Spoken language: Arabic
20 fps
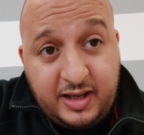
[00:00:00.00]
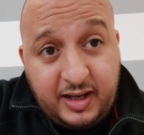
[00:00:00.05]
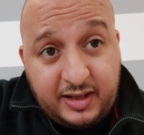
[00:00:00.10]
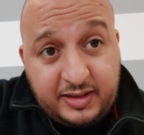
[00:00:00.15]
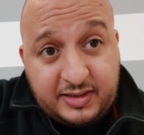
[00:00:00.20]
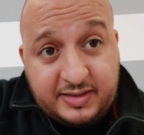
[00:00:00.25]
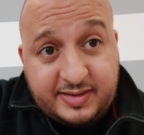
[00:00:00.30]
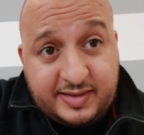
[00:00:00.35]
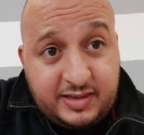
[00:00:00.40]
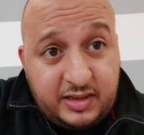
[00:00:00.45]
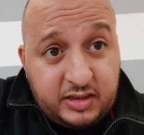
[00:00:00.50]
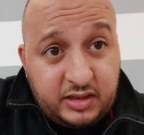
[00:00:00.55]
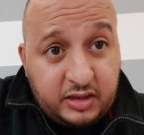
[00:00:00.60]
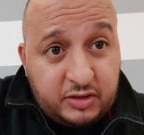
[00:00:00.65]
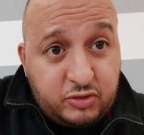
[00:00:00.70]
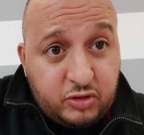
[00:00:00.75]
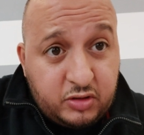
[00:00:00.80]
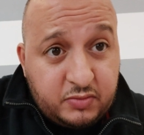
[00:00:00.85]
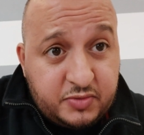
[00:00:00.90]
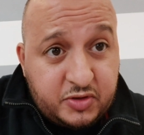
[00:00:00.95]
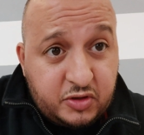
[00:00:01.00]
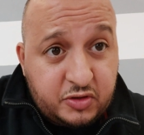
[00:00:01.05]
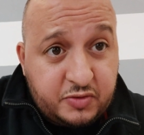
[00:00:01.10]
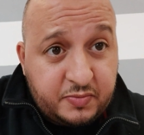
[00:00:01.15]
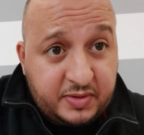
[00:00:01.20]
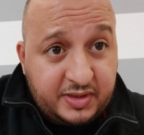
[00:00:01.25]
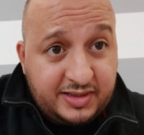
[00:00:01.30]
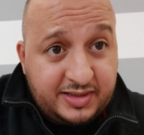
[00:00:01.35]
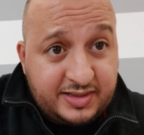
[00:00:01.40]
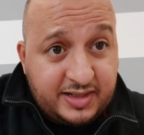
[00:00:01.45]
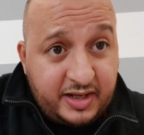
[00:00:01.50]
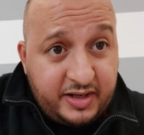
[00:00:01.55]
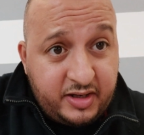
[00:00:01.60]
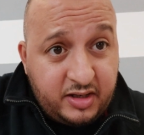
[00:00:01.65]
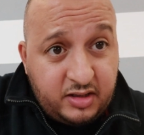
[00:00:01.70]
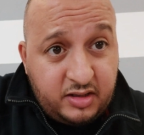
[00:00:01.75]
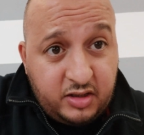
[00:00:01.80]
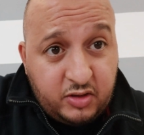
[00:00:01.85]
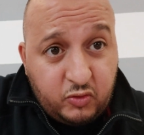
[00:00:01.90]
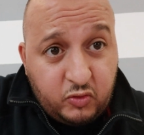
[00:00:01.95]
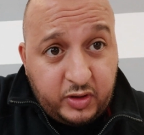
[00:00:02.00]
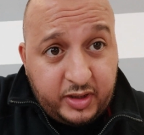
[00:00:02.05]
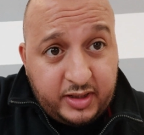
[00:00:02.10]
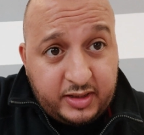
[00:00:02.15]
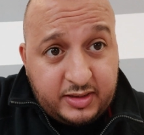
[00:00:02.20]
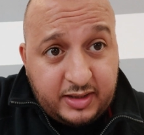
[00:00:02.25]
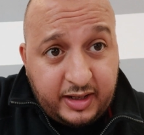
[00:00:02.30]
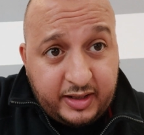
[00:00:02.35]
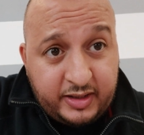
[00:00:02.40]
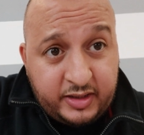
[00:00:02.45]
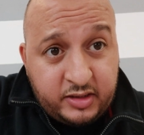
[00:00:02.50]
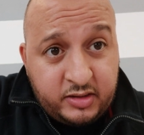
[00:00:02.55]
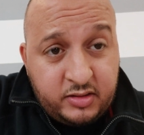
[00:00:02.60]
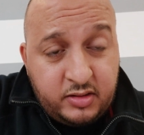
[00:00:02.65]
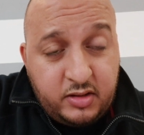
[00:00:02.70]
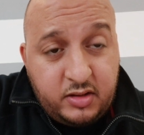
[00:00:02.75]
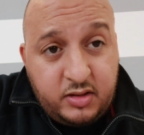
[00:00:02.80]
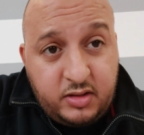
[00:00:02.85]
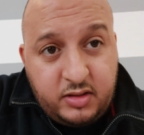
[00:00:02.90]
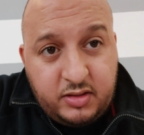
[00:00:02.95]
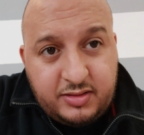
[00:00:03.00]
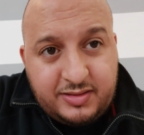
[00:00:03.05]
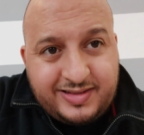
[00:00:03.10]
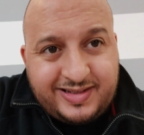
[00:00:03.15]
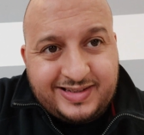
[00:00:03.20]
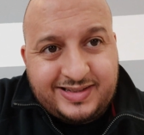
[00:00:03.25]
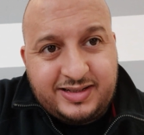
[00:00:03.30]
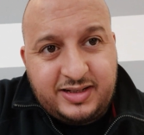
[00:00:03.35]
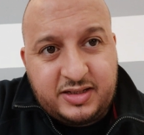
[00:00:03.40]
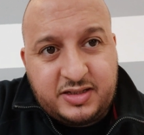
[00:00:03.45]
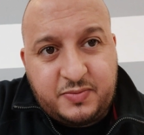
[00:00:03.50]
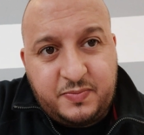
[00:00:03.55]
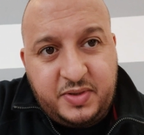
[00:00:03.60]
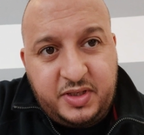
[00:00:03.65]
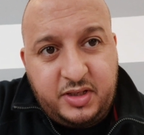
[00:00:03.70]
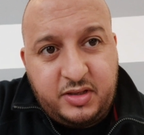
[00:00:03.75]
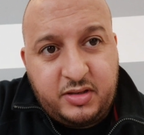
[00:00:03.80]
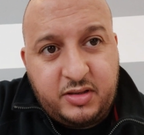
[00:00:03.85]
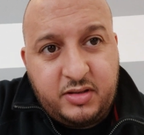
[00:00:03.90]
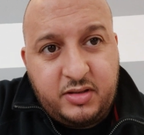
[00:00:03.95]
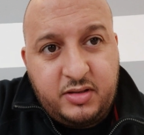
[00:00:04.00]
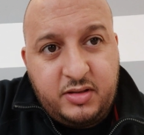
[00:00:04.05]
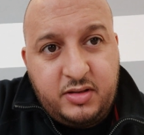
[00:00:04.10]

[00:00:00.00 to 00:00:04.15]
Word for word: هذاك السيد عنده 75 سنه اللي هو ايطالي اتصلت بيه